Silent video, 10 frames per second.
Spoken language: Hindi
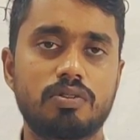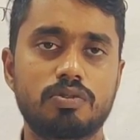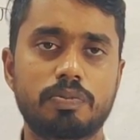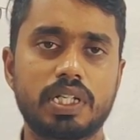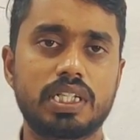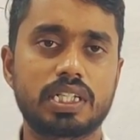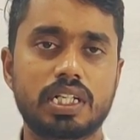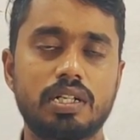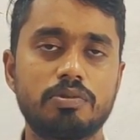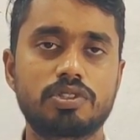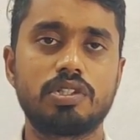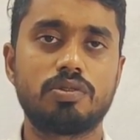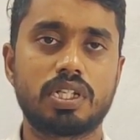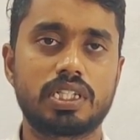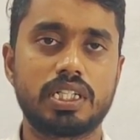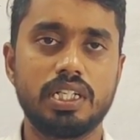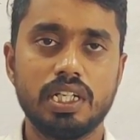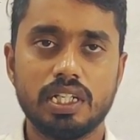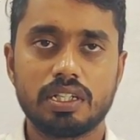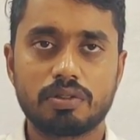उत्पादन करना मुश्किल हो जाता है
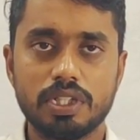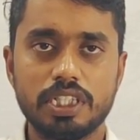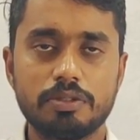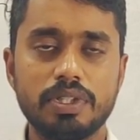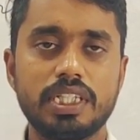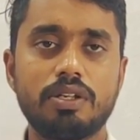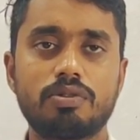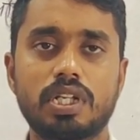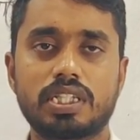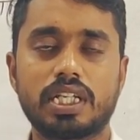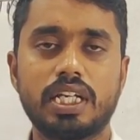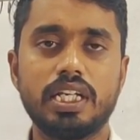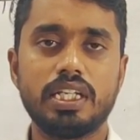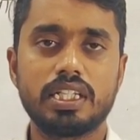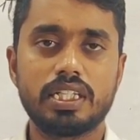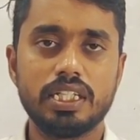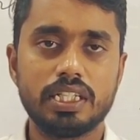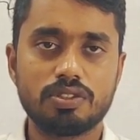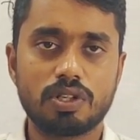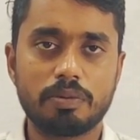क्योंकि इसमें यह हो जाता है
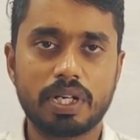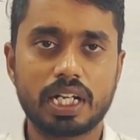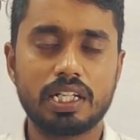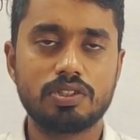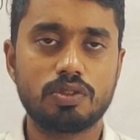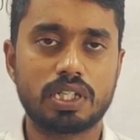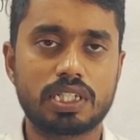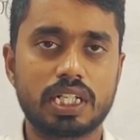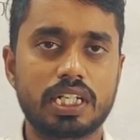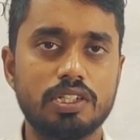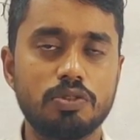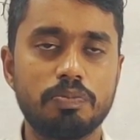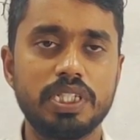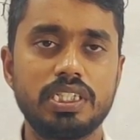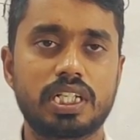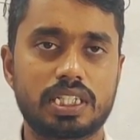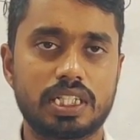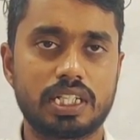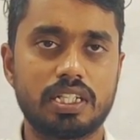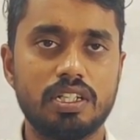कि जो हमारा जो अदरक का जो बीज
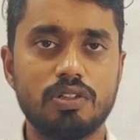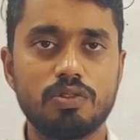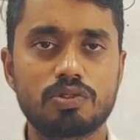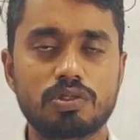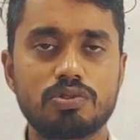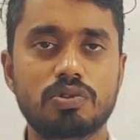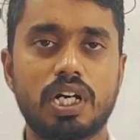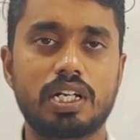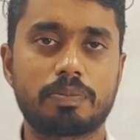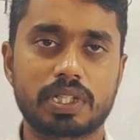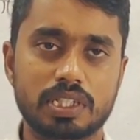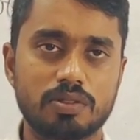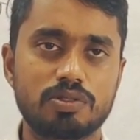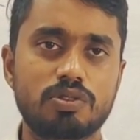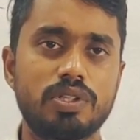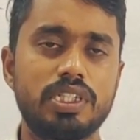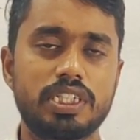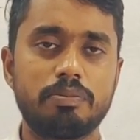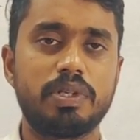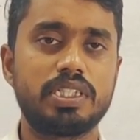रहता है उसको सुखाना पड़ता है उसको
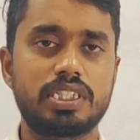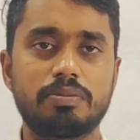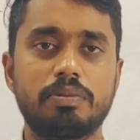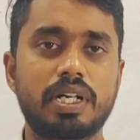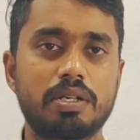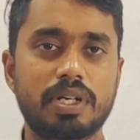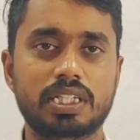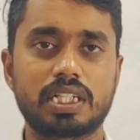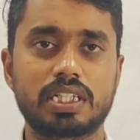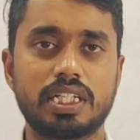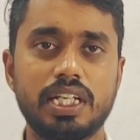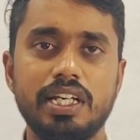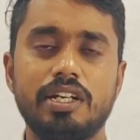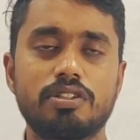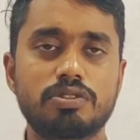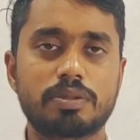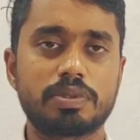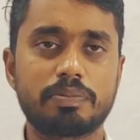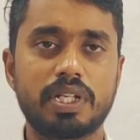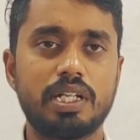स्टेप बाय स्टेप हम आगे बात करते हैं तो
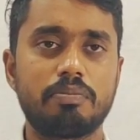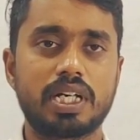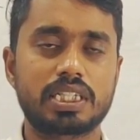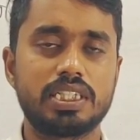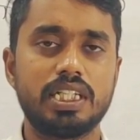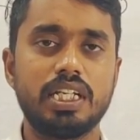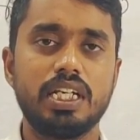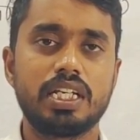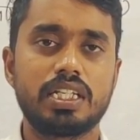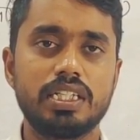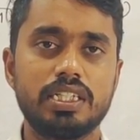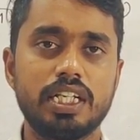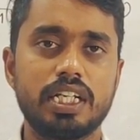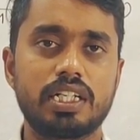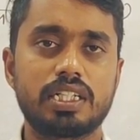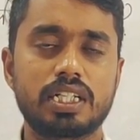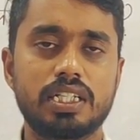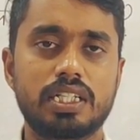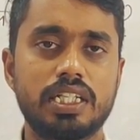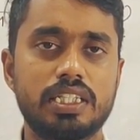सबसे पहले हम बात किए कि ये अदरक
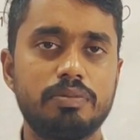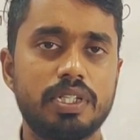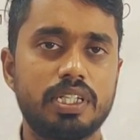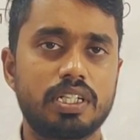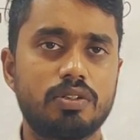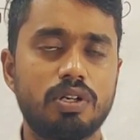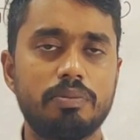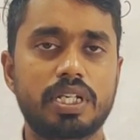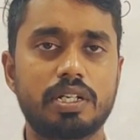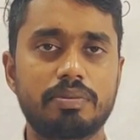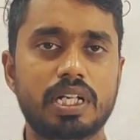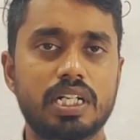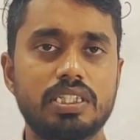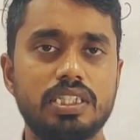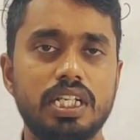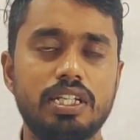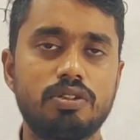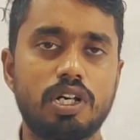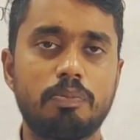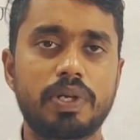की खेती में को हमें कब करना चाहिए
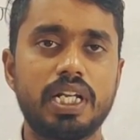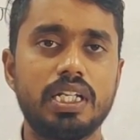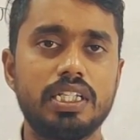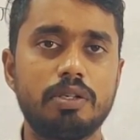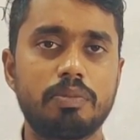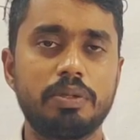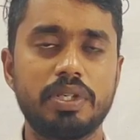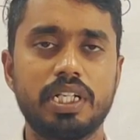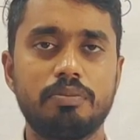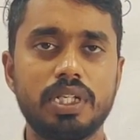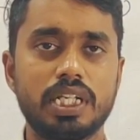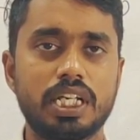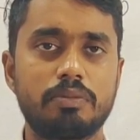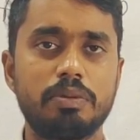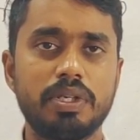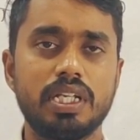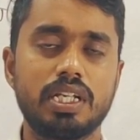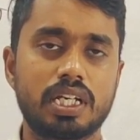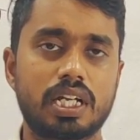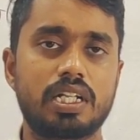तो अप्रैल या मई महीने में गर्मी में
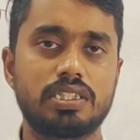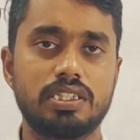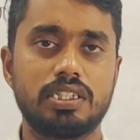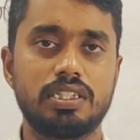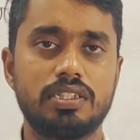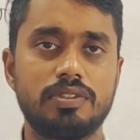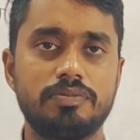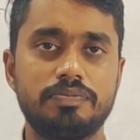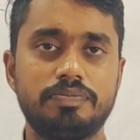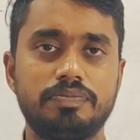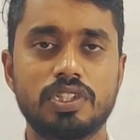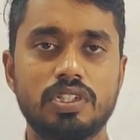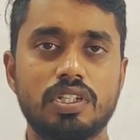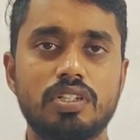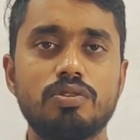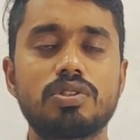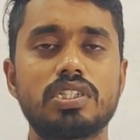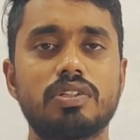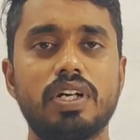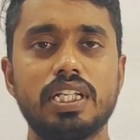करना चाहिए दूसरा
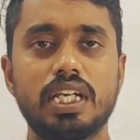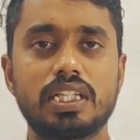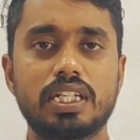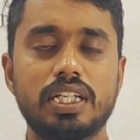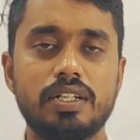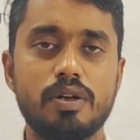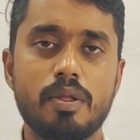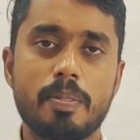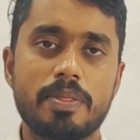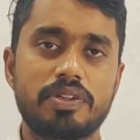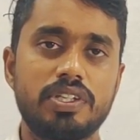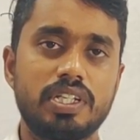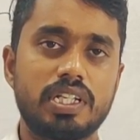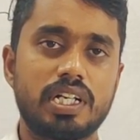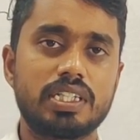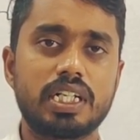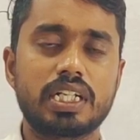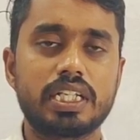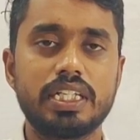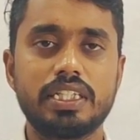सवाल ये आता है कि अदरक
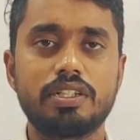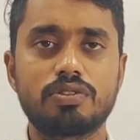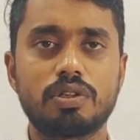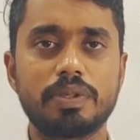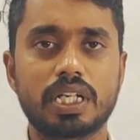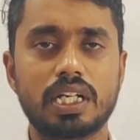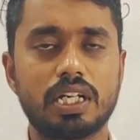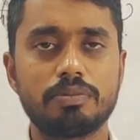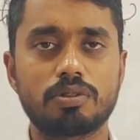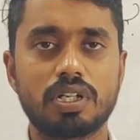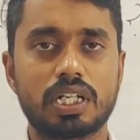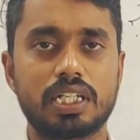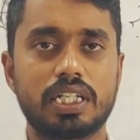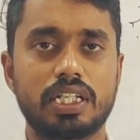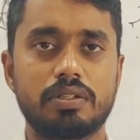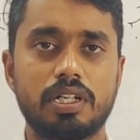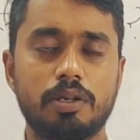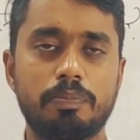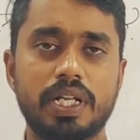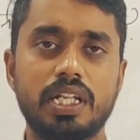की खेती के तो हमें कर, हम तो कर रहे हैं
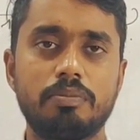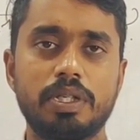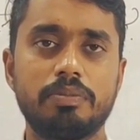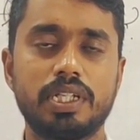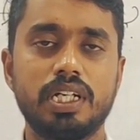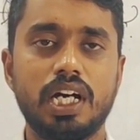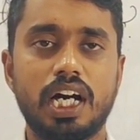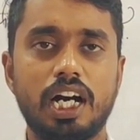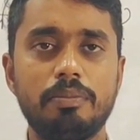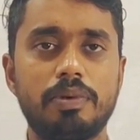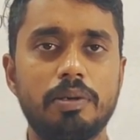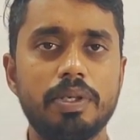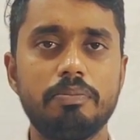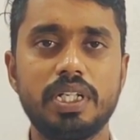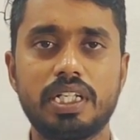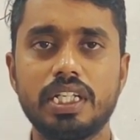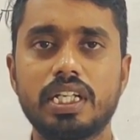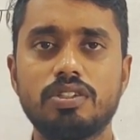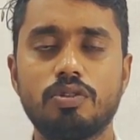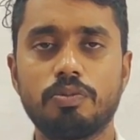अप्रैल या मई में अब हमें मिट्टी
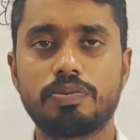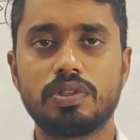का जो